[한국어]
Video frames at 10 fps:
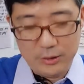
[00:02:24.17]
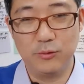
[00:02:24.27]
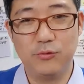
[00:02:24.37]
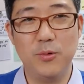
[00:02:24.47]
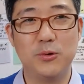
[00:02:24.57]
이제
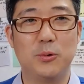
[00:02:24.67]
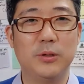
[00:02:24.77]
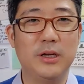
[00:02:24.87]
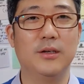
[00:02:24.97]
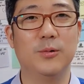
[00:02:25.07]

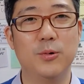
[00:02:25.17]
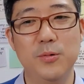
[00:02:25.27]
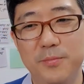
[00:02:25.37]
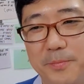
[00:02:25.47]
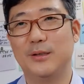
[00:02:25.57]
구명조끼 딱
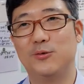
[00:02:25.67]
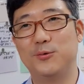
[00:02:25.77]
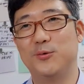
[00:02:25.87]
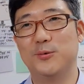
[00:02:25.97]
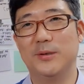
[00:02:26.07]
입고
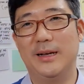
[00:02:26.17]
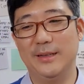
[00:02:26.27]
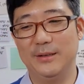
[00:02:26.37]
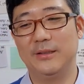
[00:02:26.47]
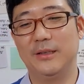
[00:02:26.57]
두근두근 아
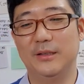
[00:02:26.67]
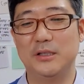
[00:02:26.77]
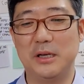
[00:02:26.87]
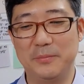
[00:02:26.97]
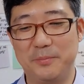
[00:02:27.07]
이렇게
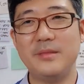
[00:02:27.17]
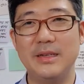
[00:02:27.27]
이제